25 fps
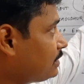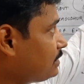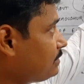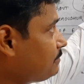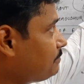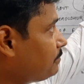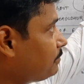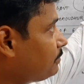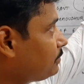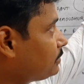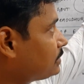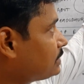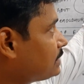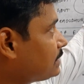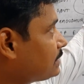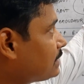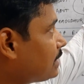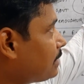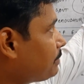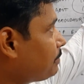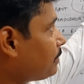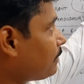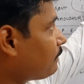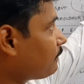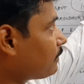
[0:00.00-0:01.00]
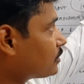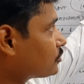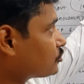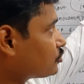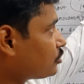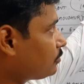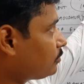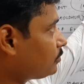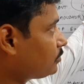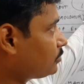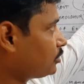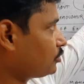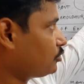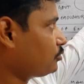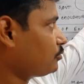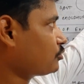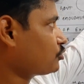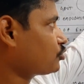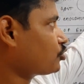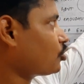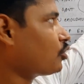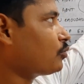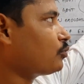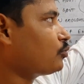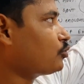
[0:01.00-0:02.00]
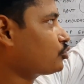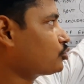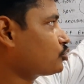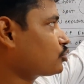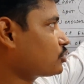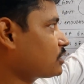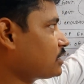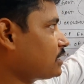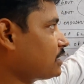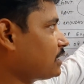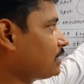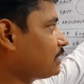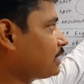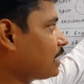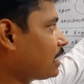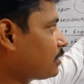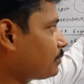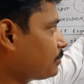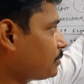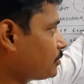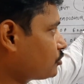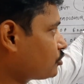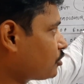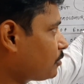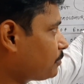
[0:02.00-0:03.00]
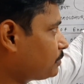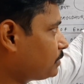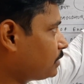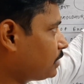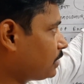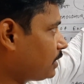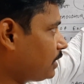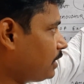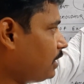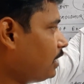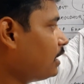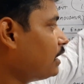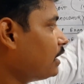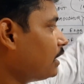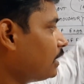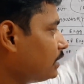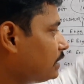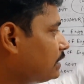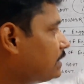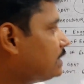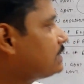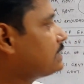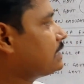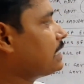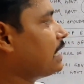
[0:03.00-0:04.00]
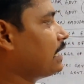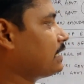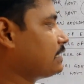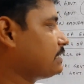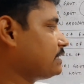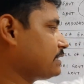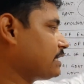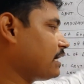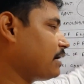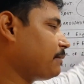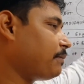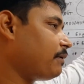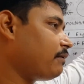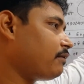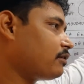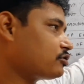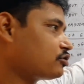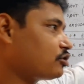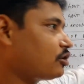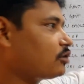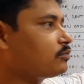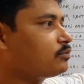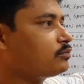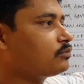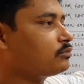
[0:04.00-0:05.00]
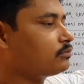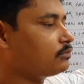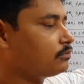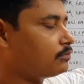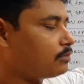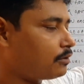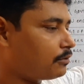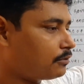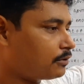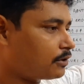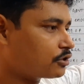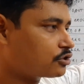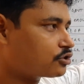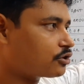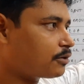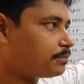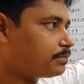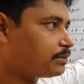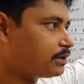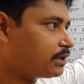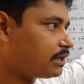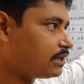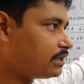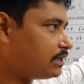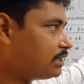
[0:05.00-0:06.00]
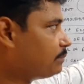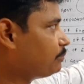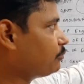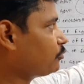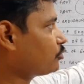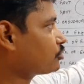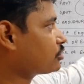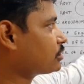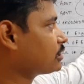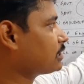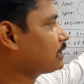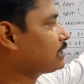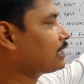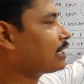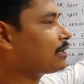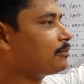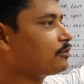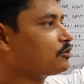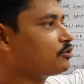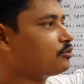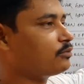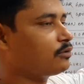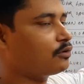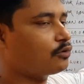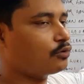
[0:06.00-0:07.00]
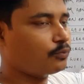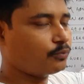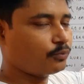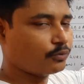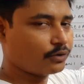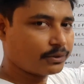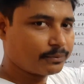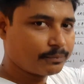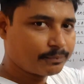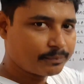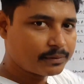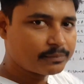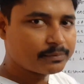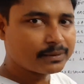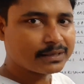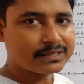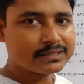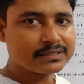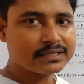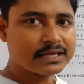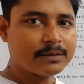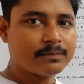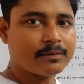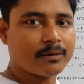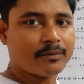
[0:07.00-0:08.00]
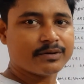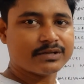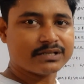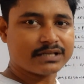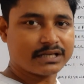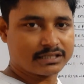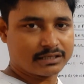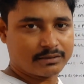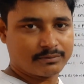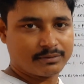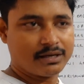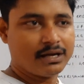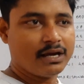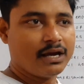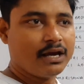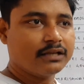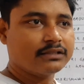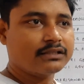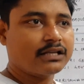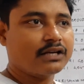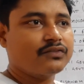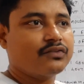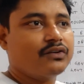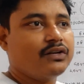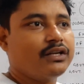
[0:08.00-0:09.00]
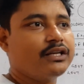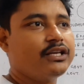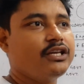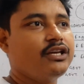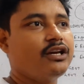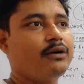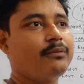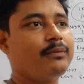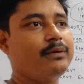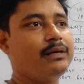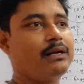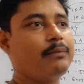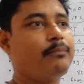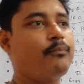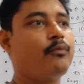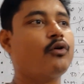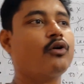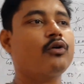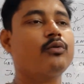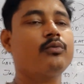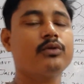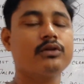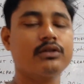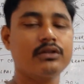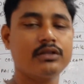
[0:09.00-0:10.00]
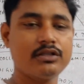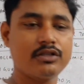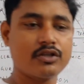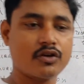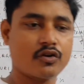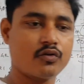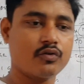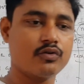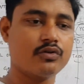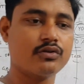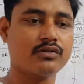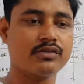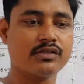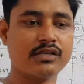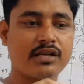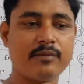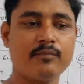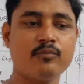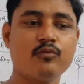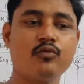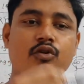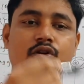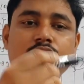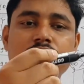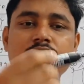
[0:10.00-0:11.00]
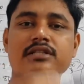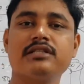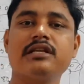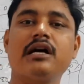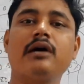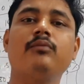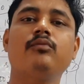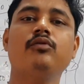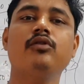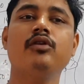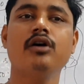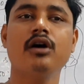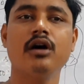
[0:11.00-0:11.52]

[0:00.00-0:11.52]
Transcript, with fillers: ডিম যেটা পাওয়ার সম্ভাবনা তোমার সর্বোচ্চ সেটা থাকবে সব থেকে নিচে আর যেটা পাওয়ার সম্ভাবনা সব থেকে নিম্ন সেটা থাকবে তোমার ওপরে প্রিফারেন্স এইভাবে সাজাবে তার ফলে কী হবে না পরবর্তী যখন স্টেপগুলোতে যাব